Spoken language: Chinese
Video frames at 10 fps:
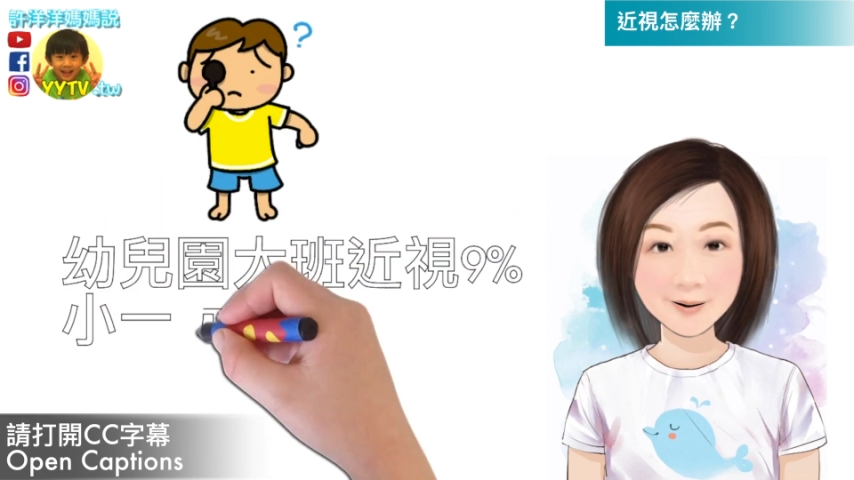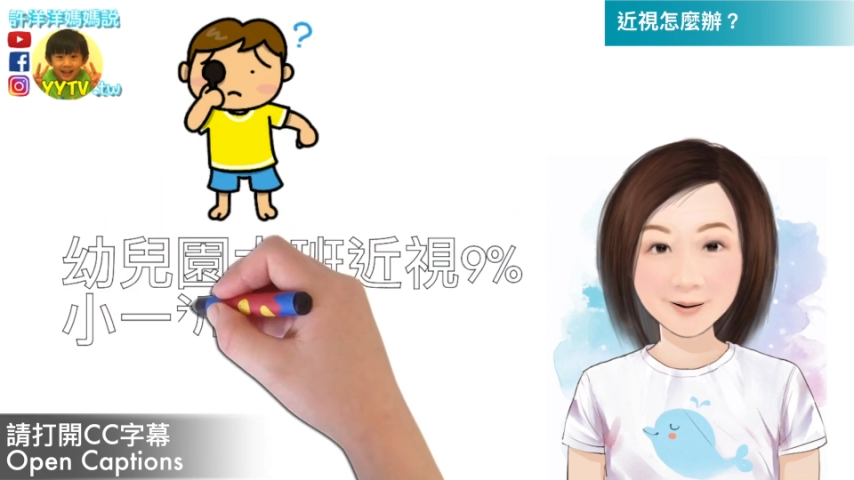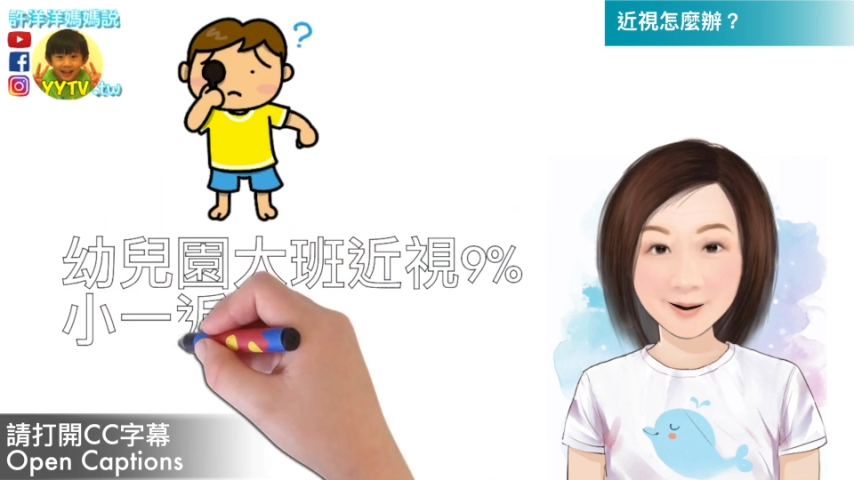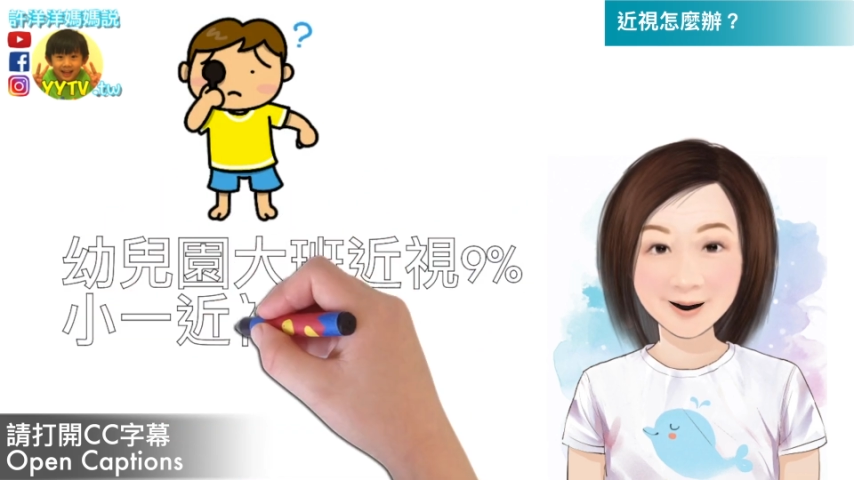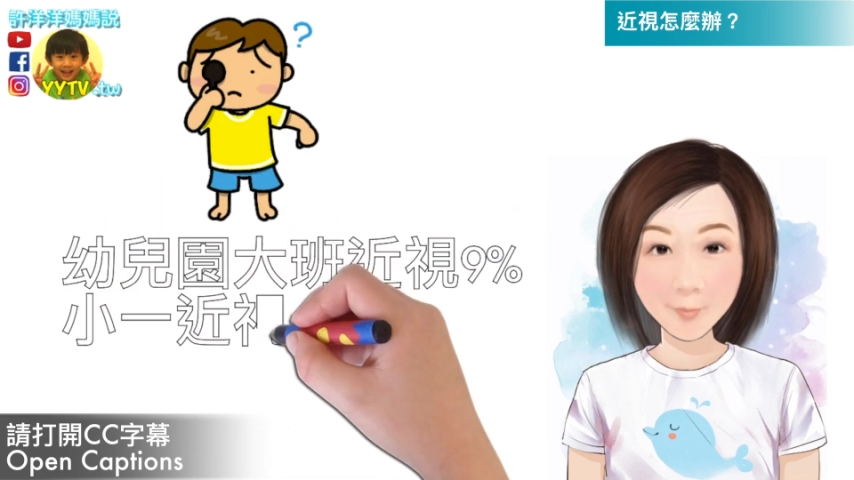
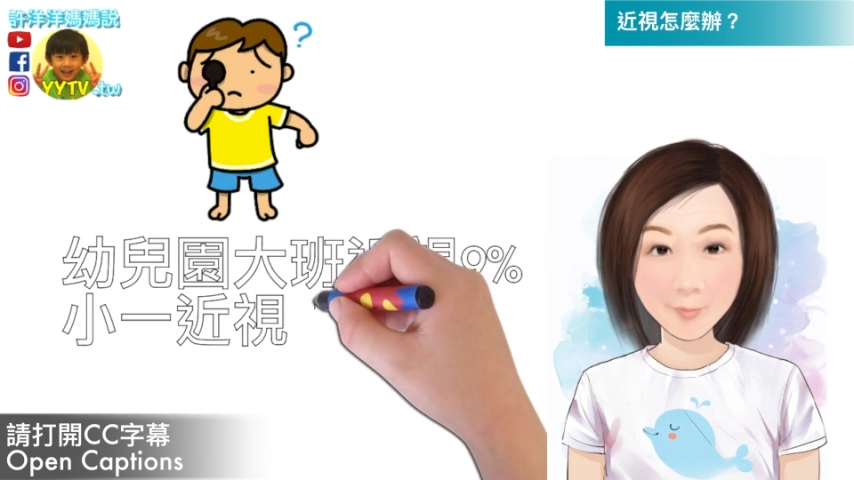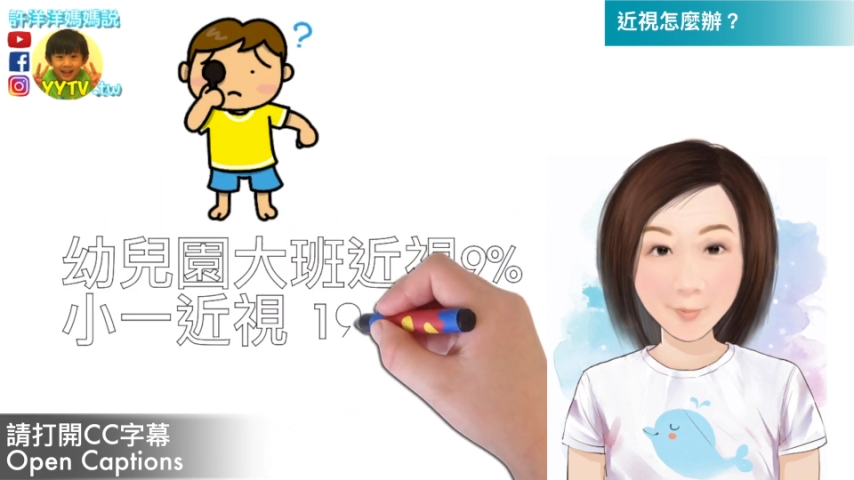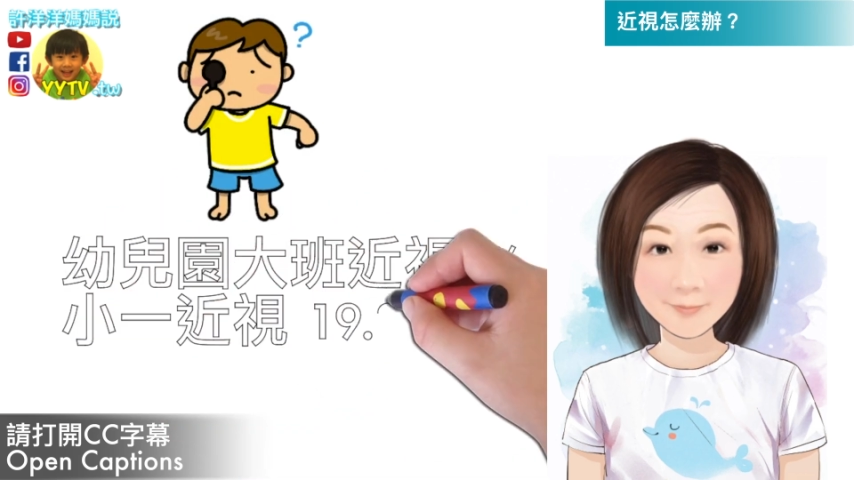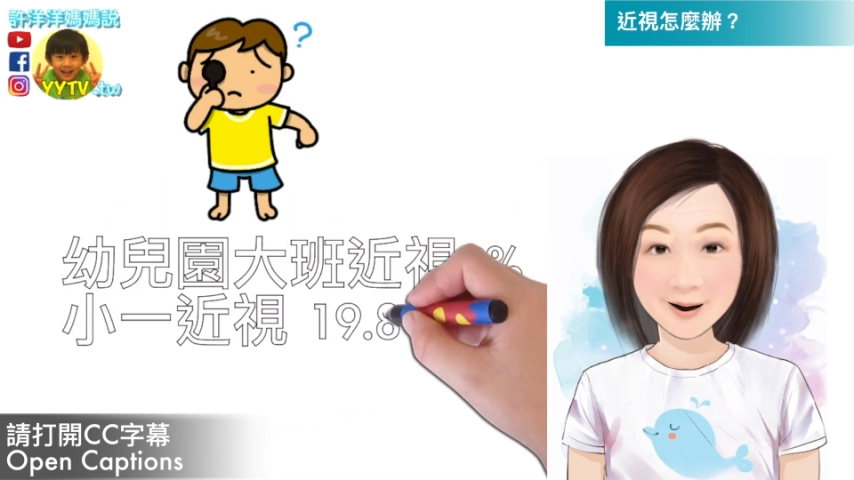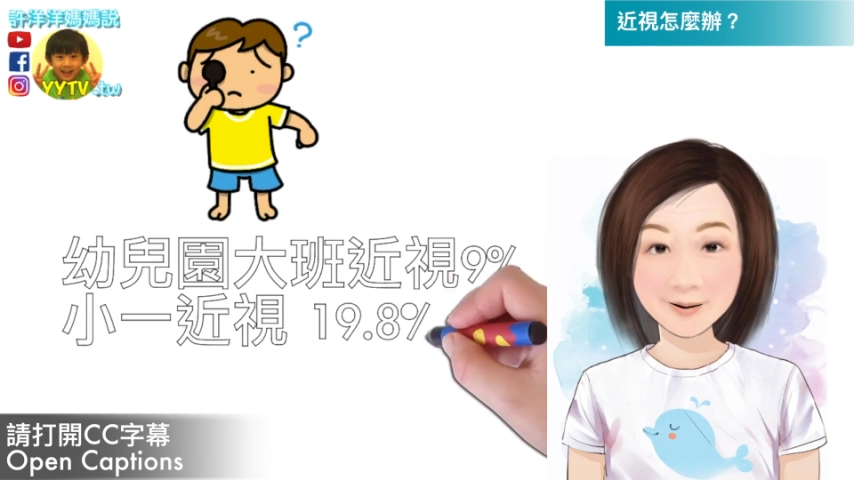小一学
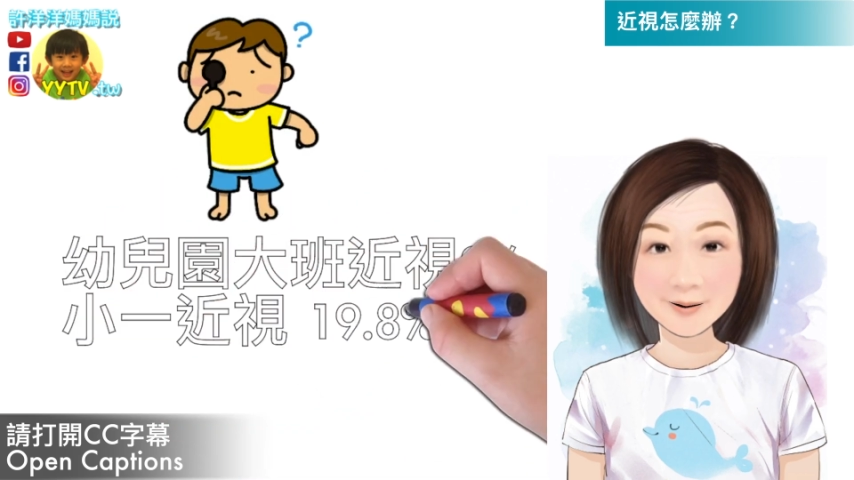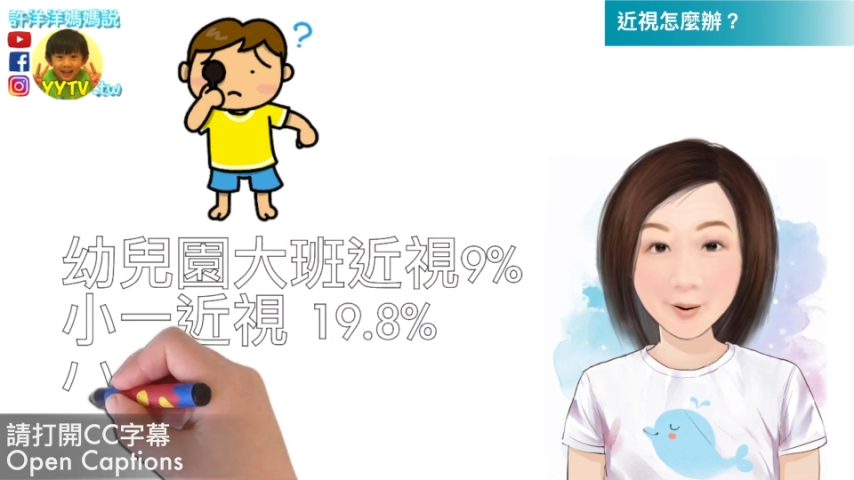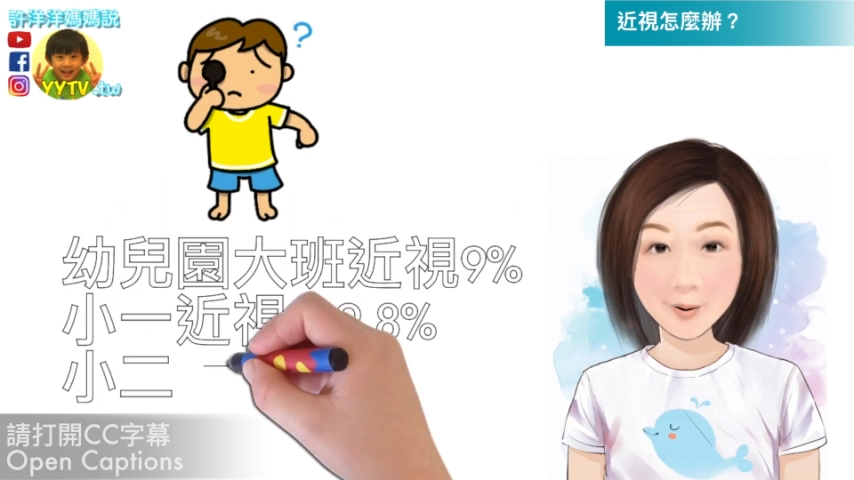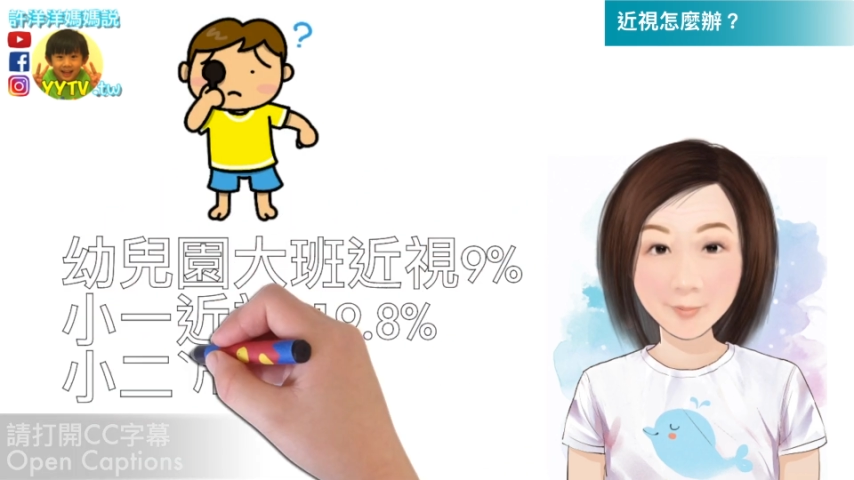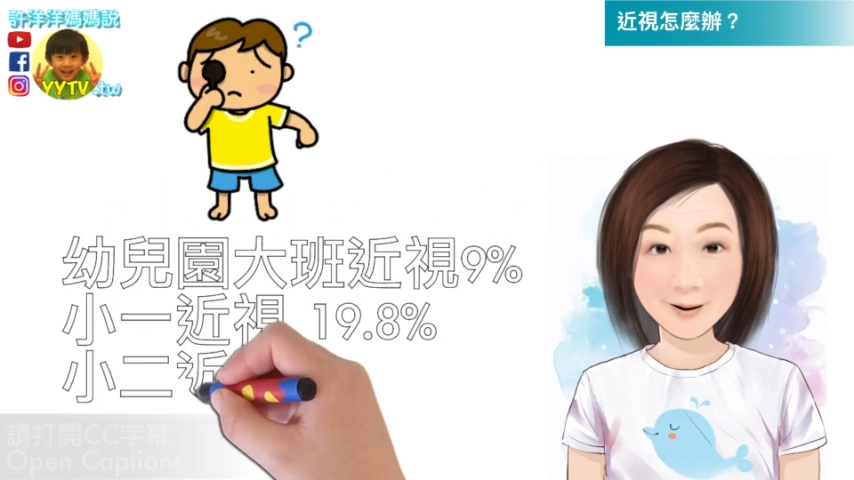童攀升到
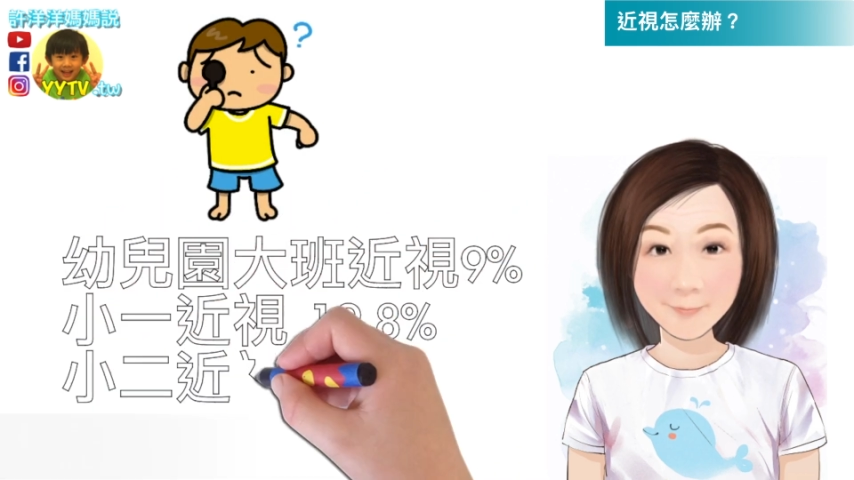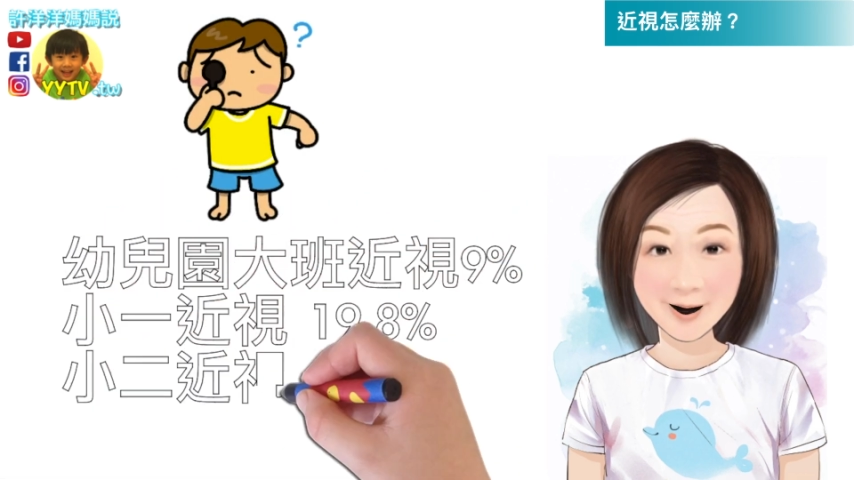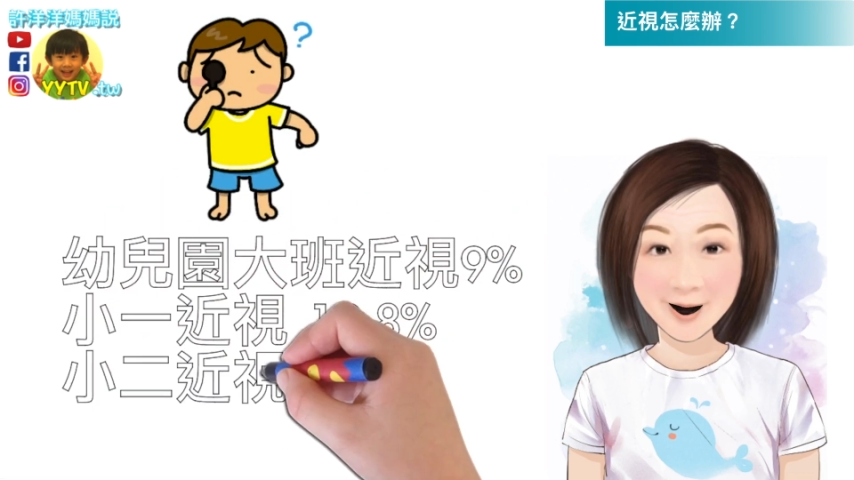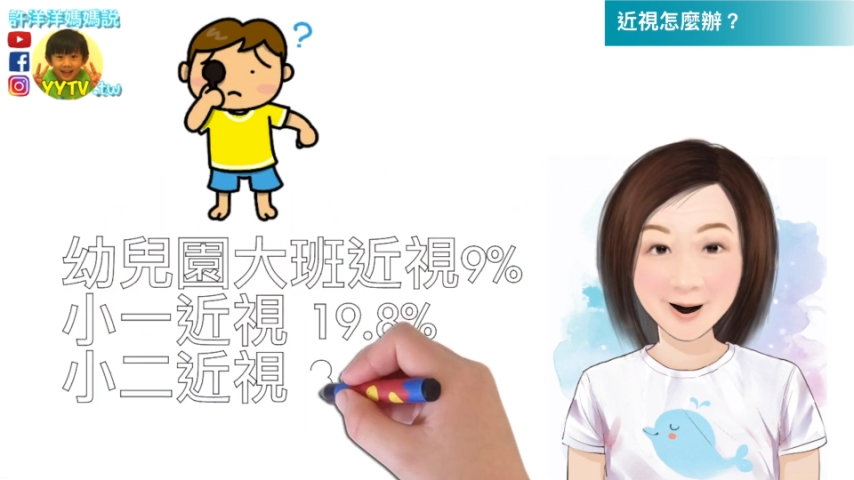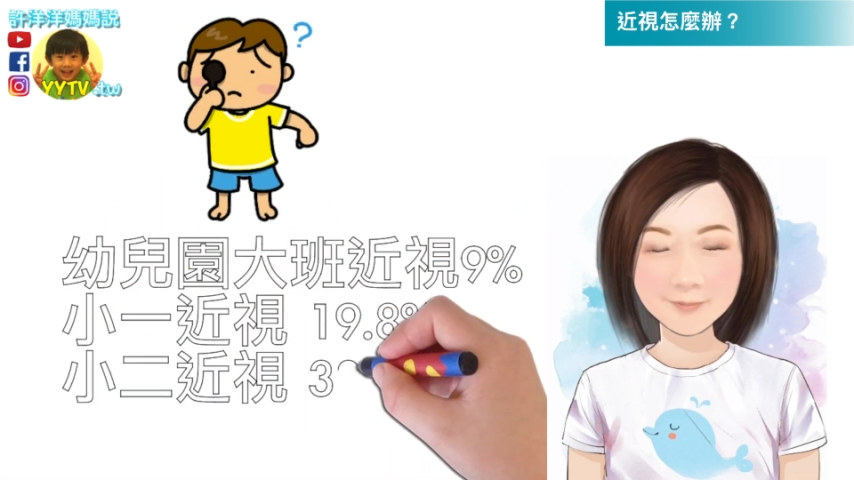十九点
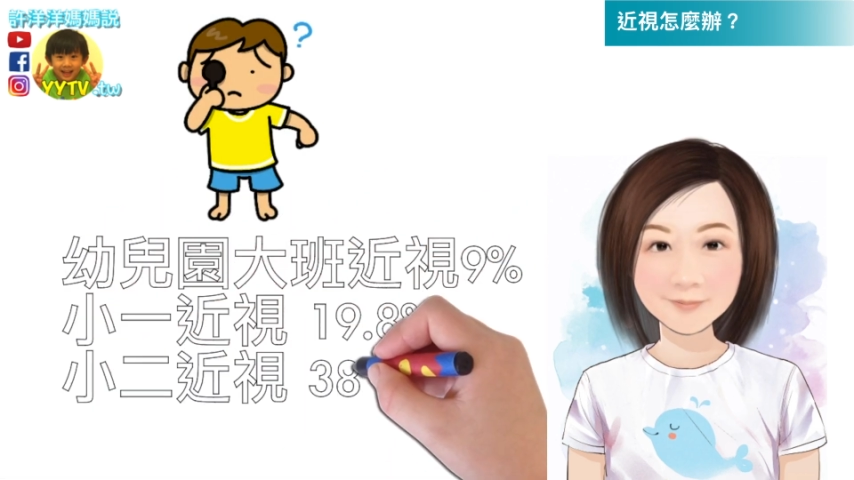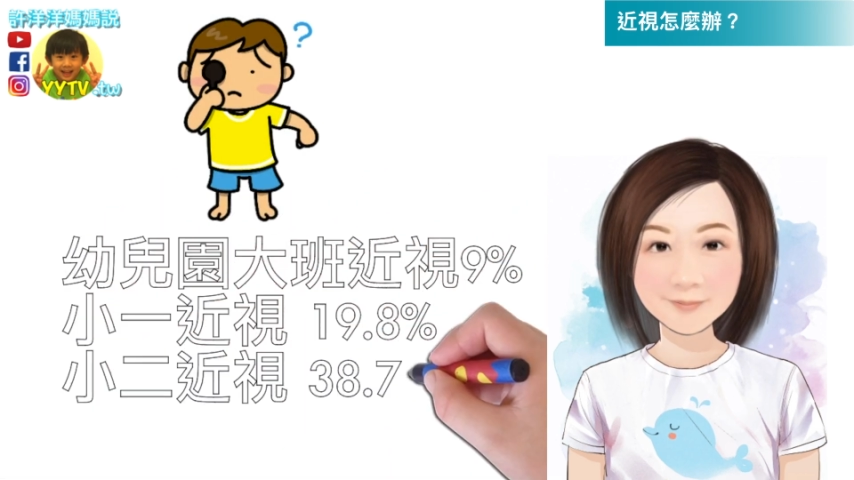八，